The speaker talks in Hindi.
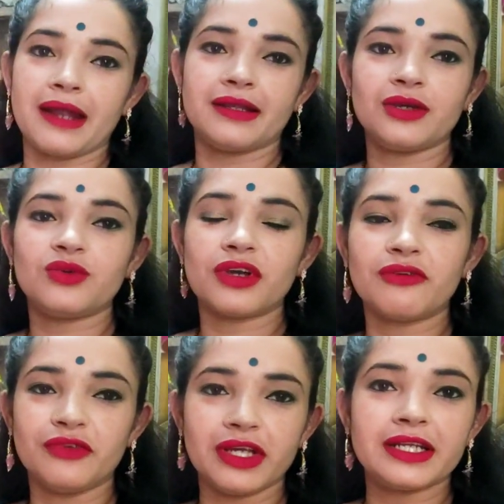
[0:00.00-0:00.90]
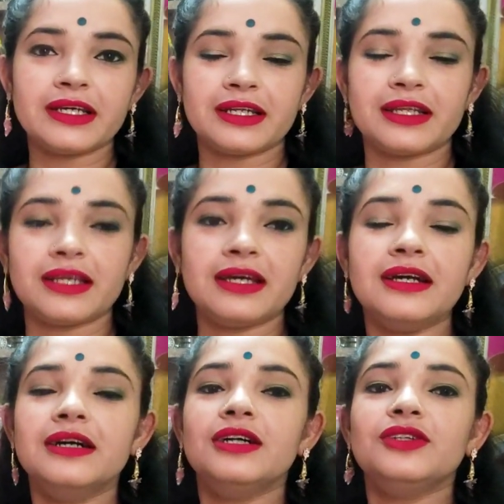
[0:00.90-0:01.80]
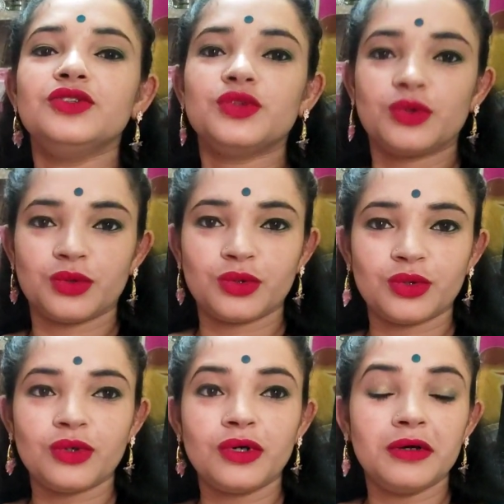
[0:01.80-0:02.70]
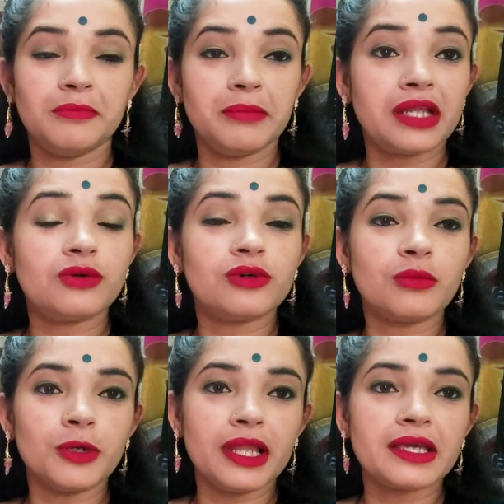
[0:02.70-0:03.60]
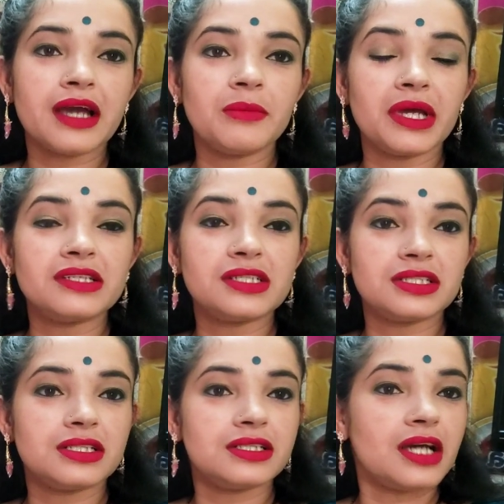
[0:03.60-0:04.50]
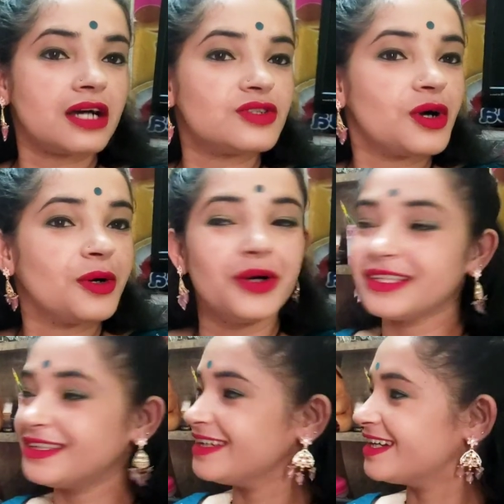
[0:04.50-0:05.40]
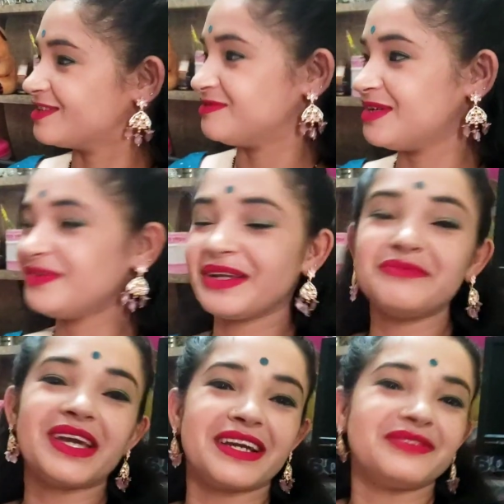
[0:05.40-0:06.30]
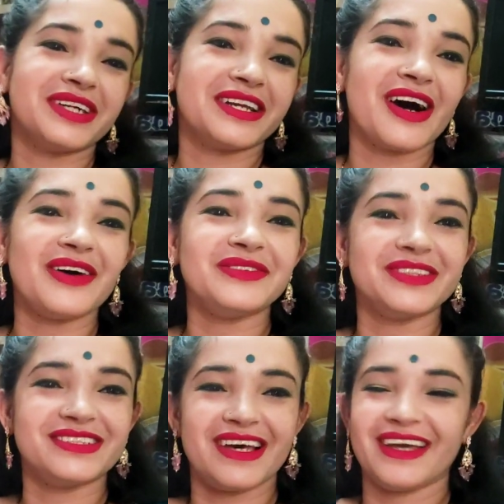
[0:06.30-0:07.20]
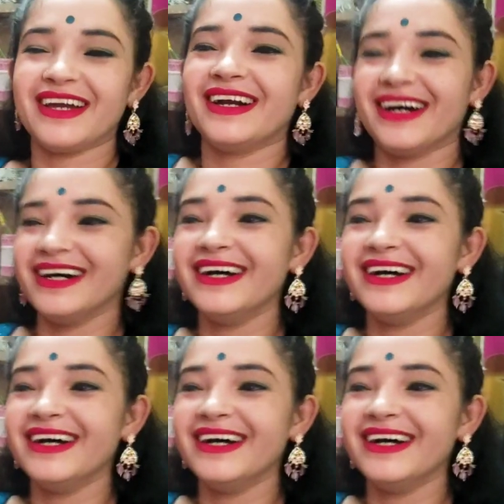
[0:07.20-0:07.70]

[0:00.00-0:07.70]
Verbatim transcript: बैठ के उनका वेट कर रहे हैं तो मैंने उनको बोला कि आप यार जल्दी जल्दी आ जाओ इतनी गर्मी है मेरा मेकअप खराब हो जाएगा